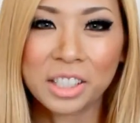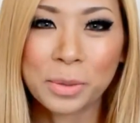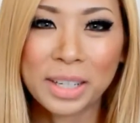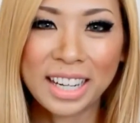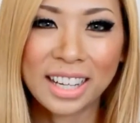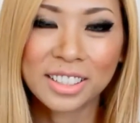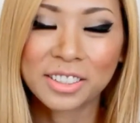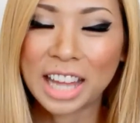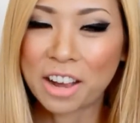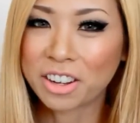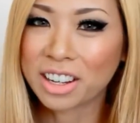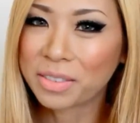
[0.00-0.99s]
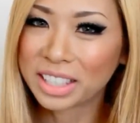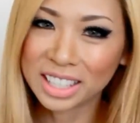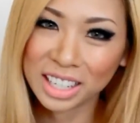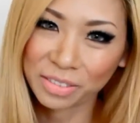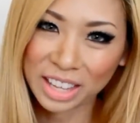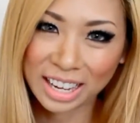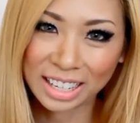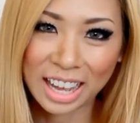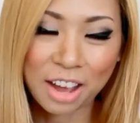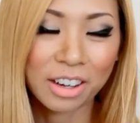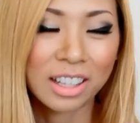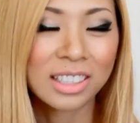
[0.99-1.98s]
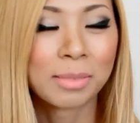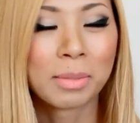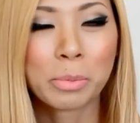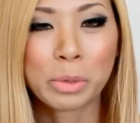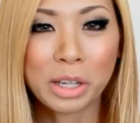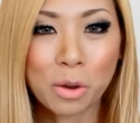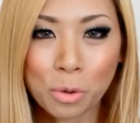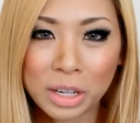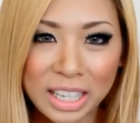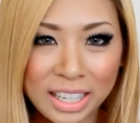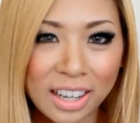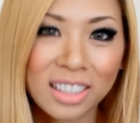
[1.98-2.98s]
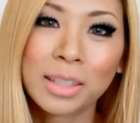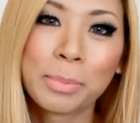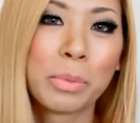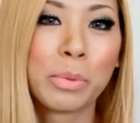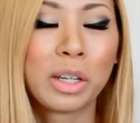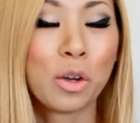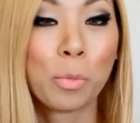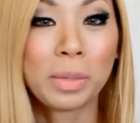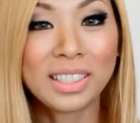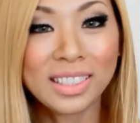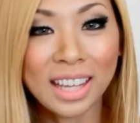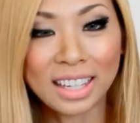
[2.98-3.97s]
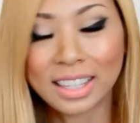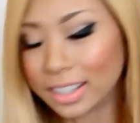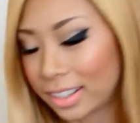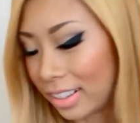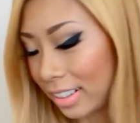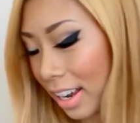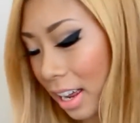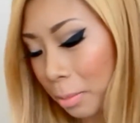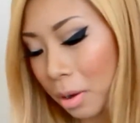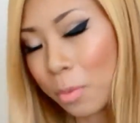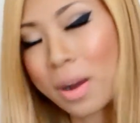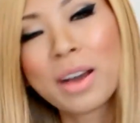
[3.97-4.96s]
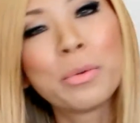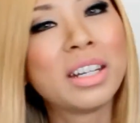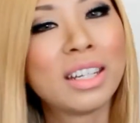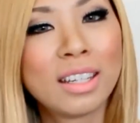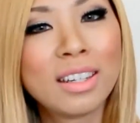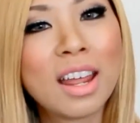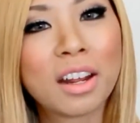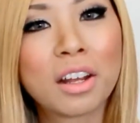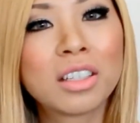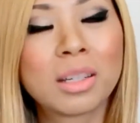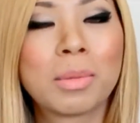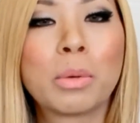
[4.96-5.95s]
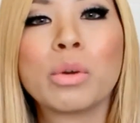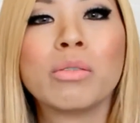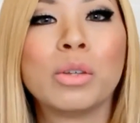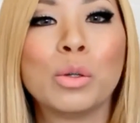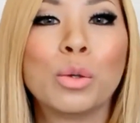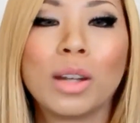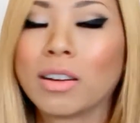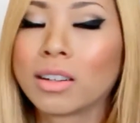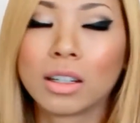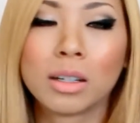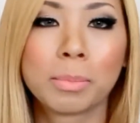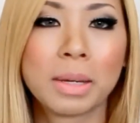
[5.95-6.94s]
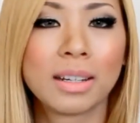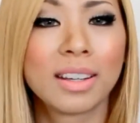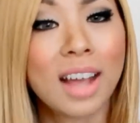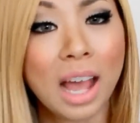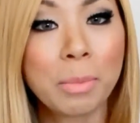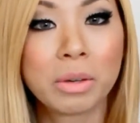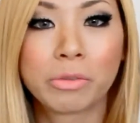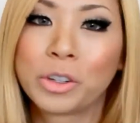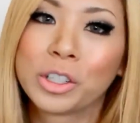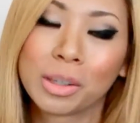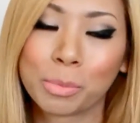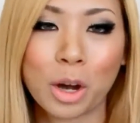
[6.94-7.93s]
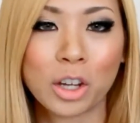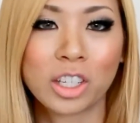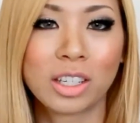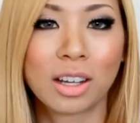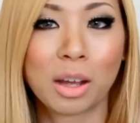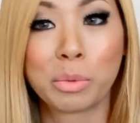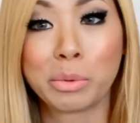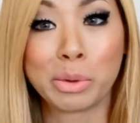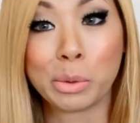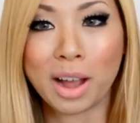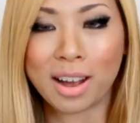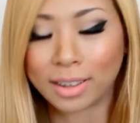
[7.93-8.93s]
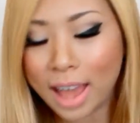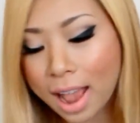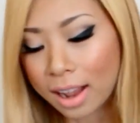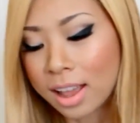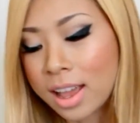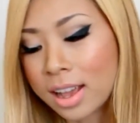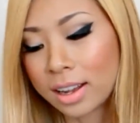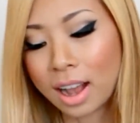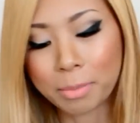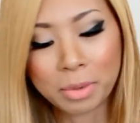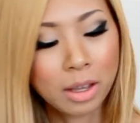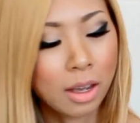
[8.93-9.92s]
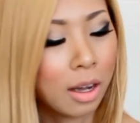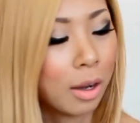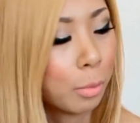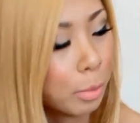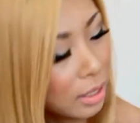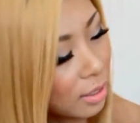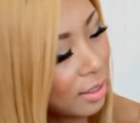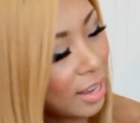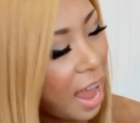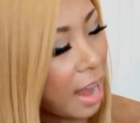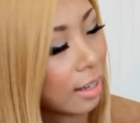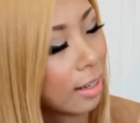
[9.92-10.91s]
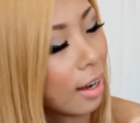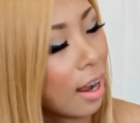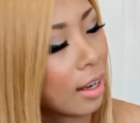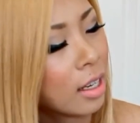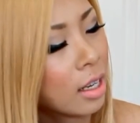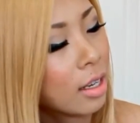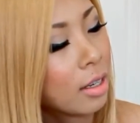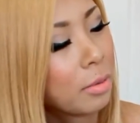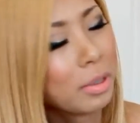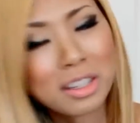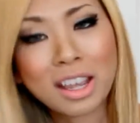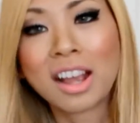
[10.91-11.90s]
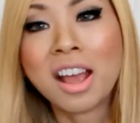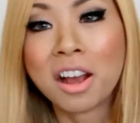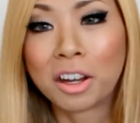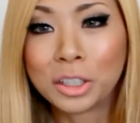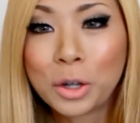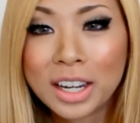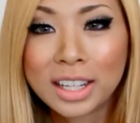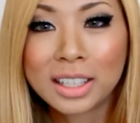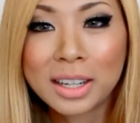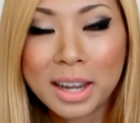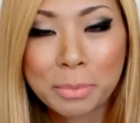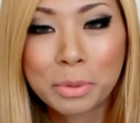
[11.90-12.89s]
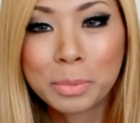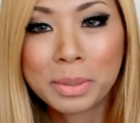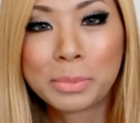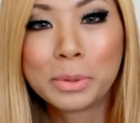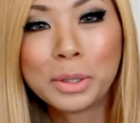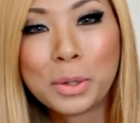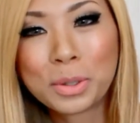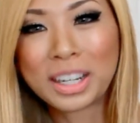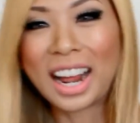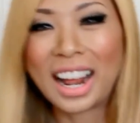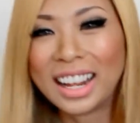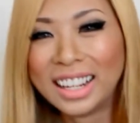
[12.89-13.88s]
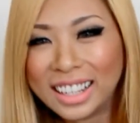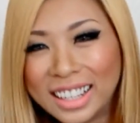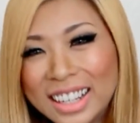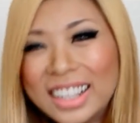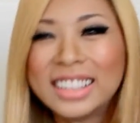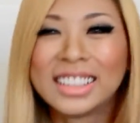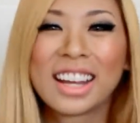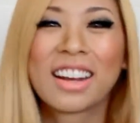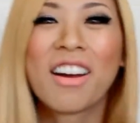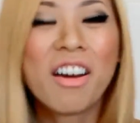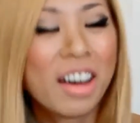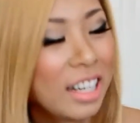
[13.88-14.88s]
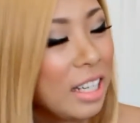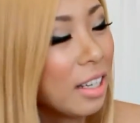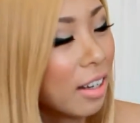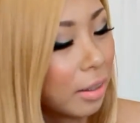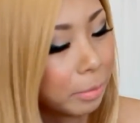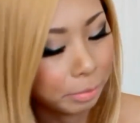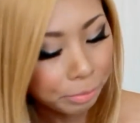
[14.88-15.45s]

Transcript: คัะสวัสดีค่ะสาวๆก็กลับมาเจอกับแนนอีกแล้วนะคะสำหรับวิดีโอนี้นะคะจะเป็นวิดีโอพิเศษนิดนึงนะคะเพราะว่าวันนี้แนนก็จะมารีวิว แล้วก็เป็นคล้ายๆเหมือน first impression นะคะรีวิวครั้งแรกกับเวีดแชงนะคะวิเชียขอโทษนะถ้าแนนพูดผิดพูดถูกนะคะ แต่ก็นี่